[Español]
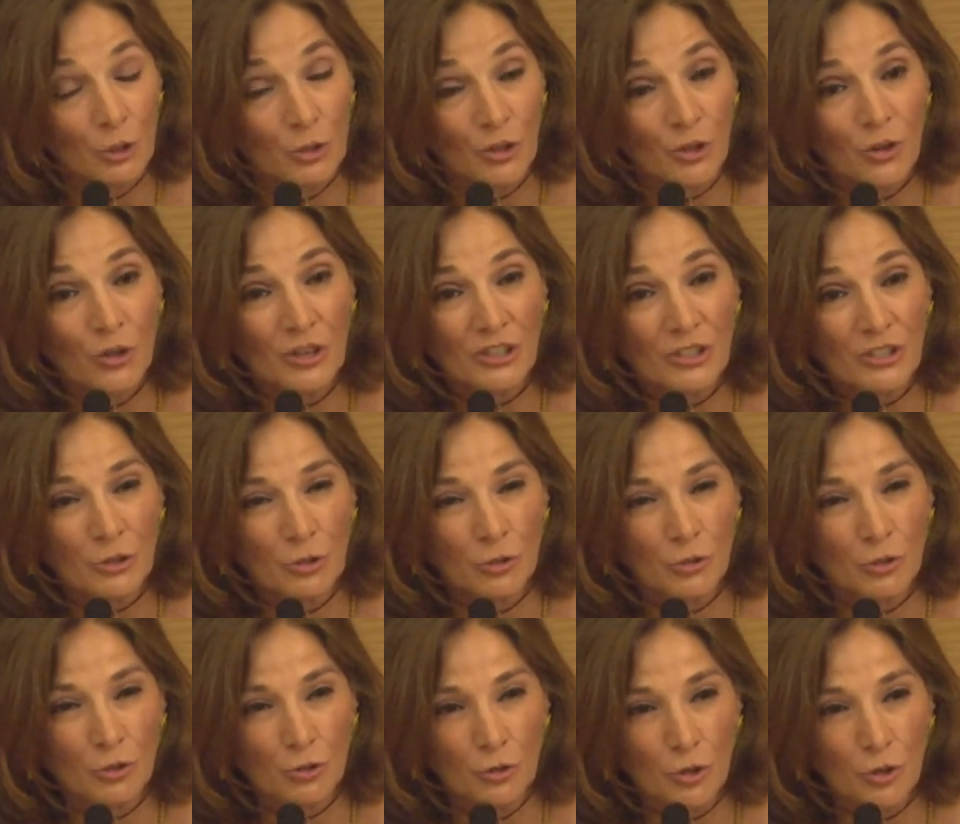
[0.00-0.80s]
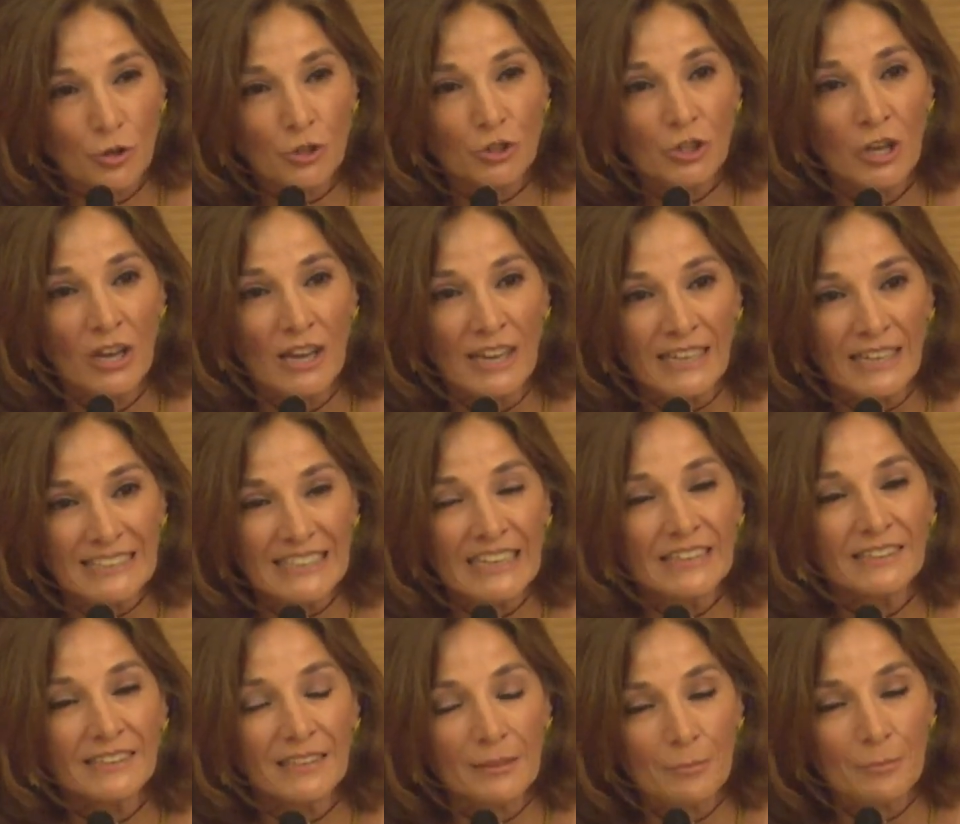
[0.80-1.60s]
Yo creo que estos dos
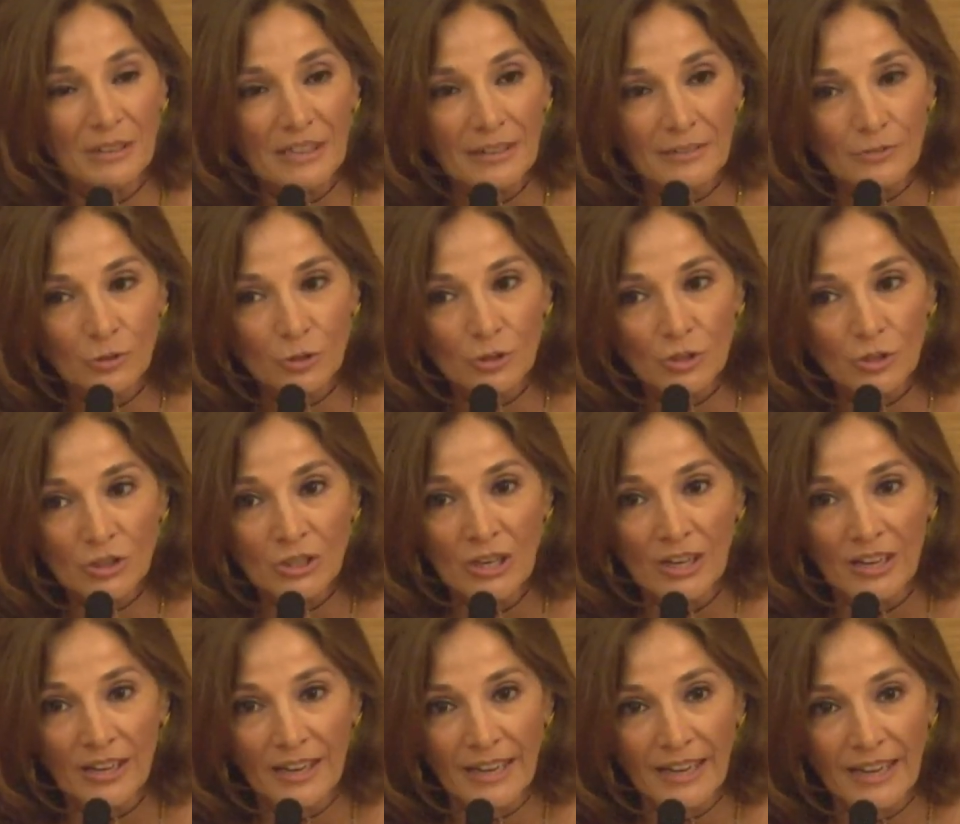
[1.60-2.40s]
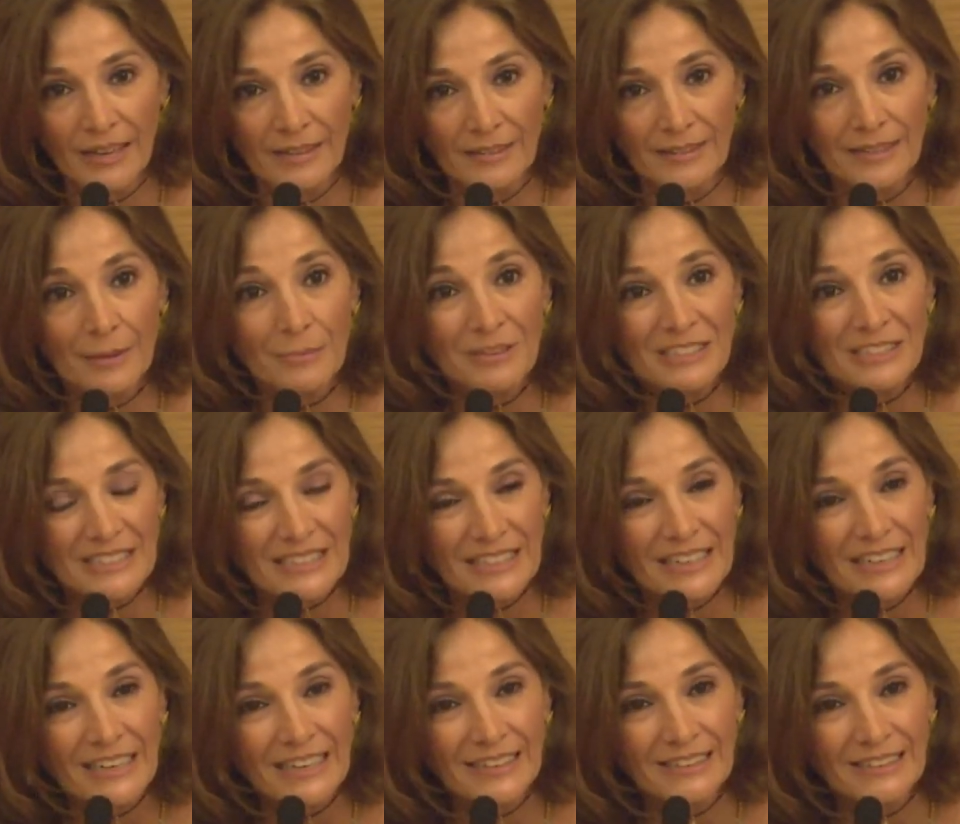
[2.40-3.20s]
sentimientos deben
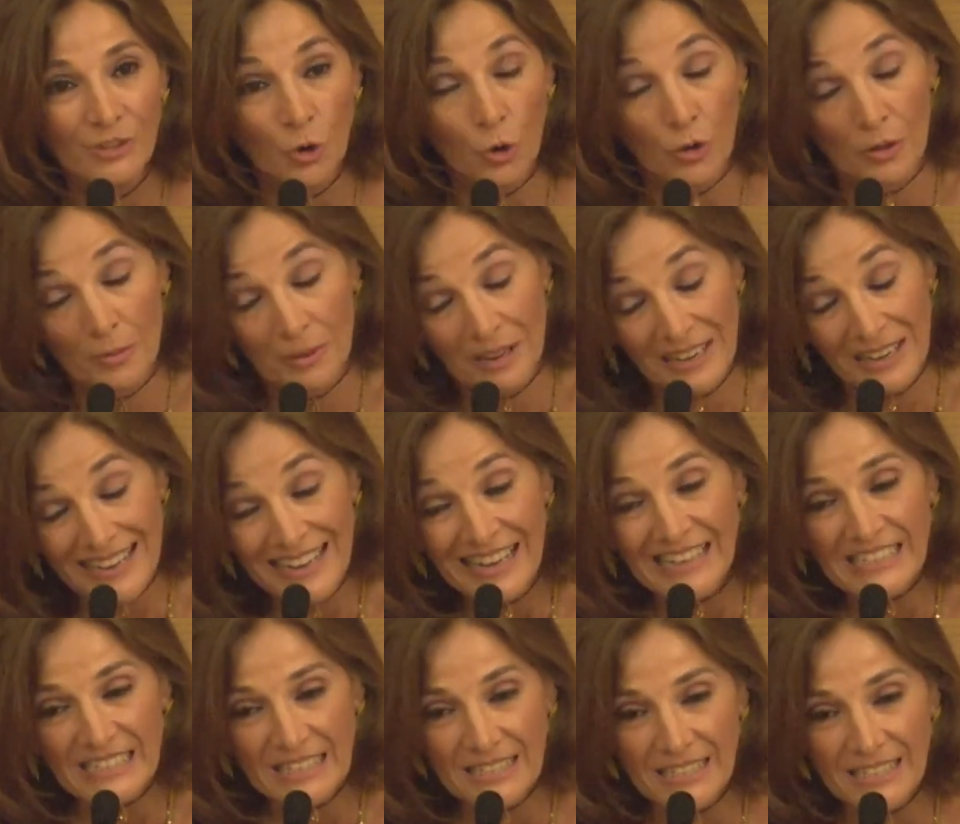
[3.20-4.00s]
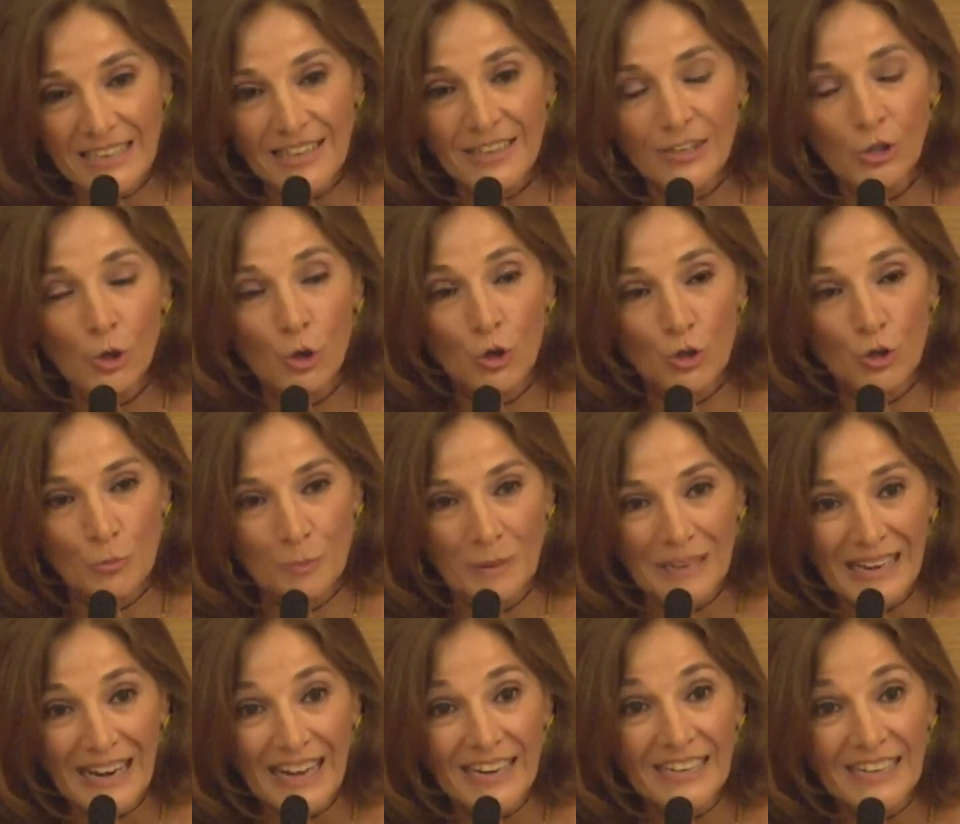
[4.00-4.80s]
ser o deberían ser los
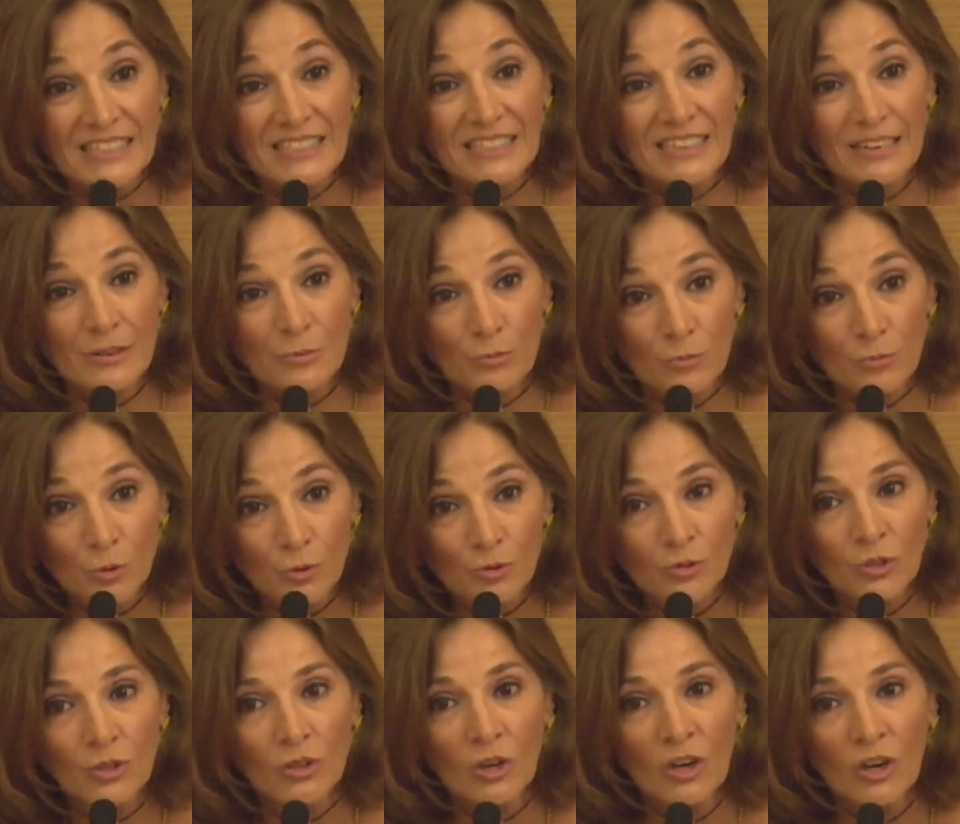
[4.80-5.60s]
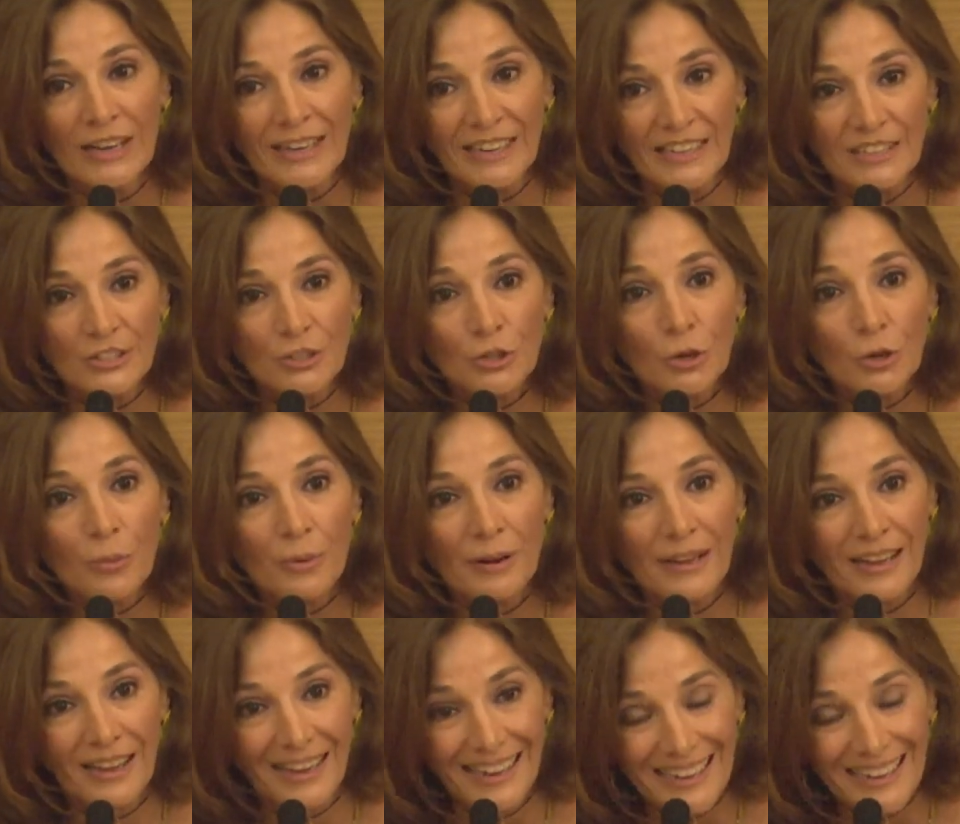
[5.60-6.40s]
pilares del mundo y
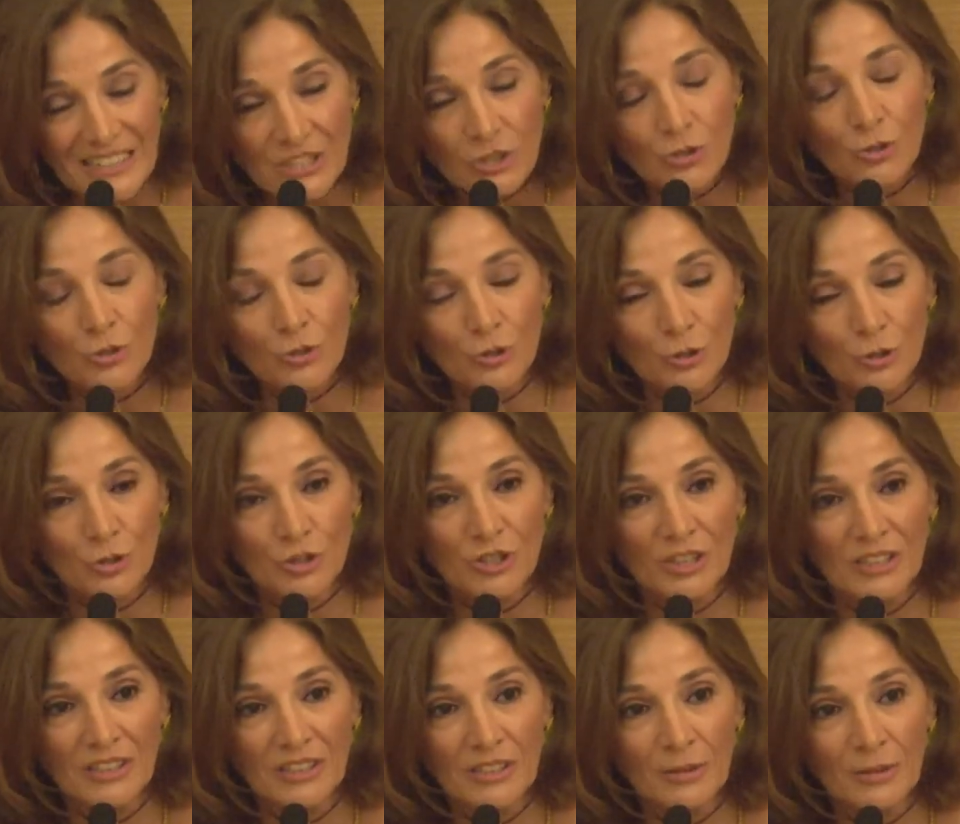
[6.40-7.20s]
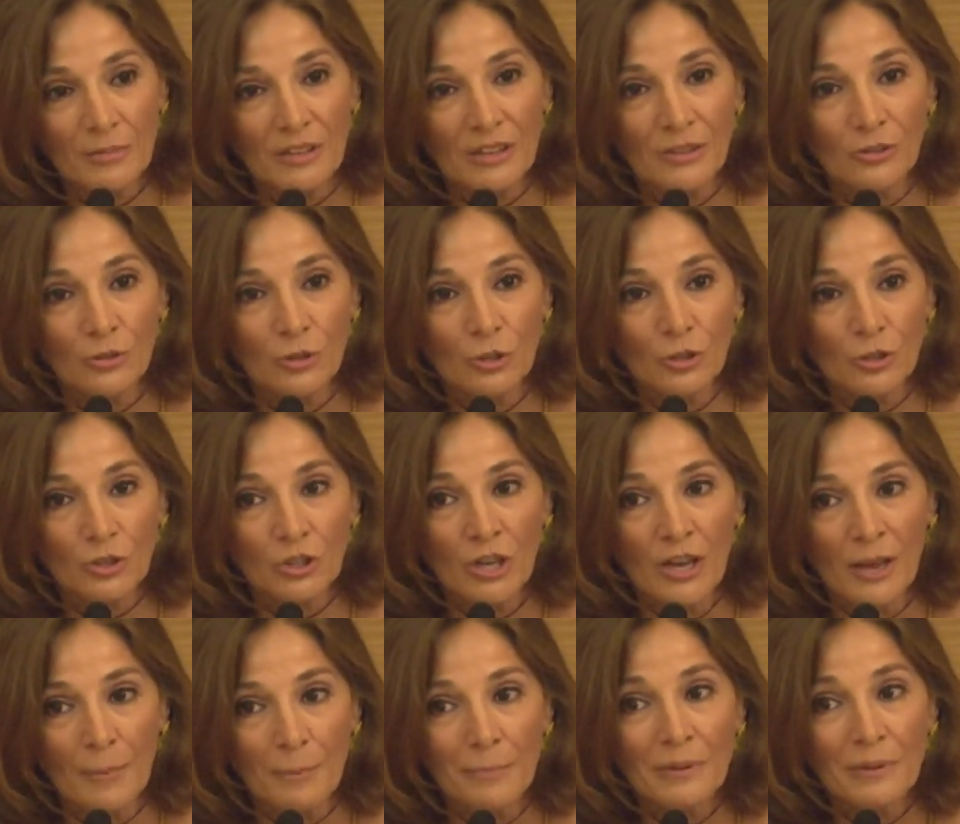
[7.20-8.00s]
sobre estos dos
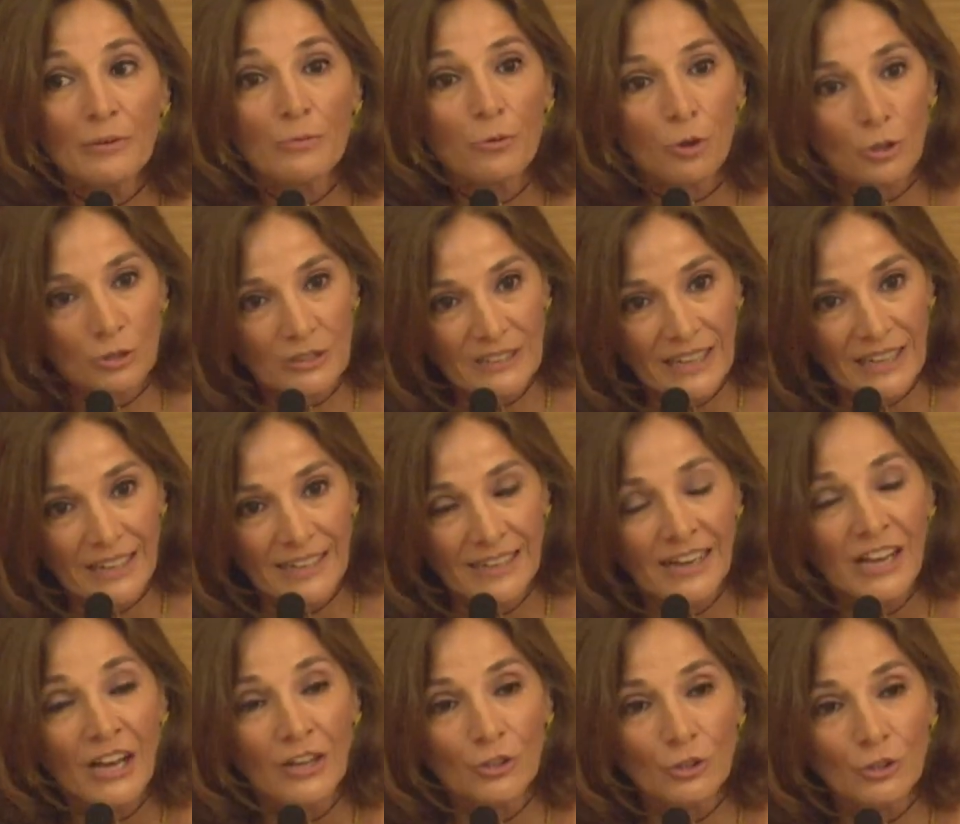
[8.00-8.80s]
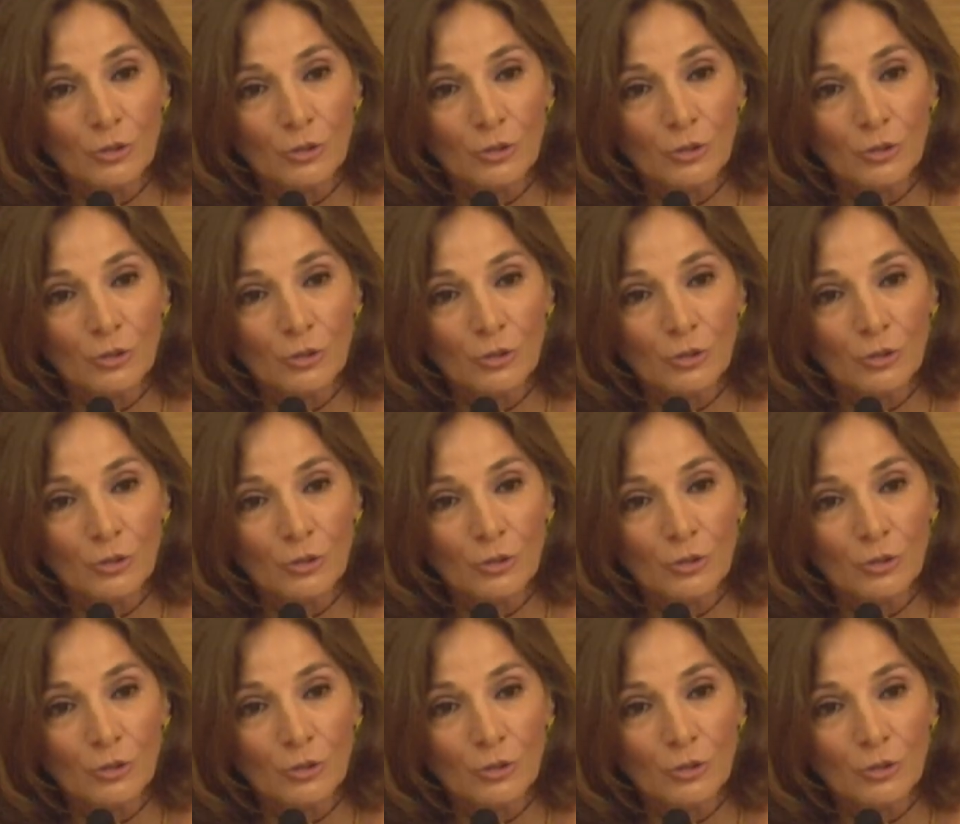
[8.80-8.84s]
sentimientos pivotan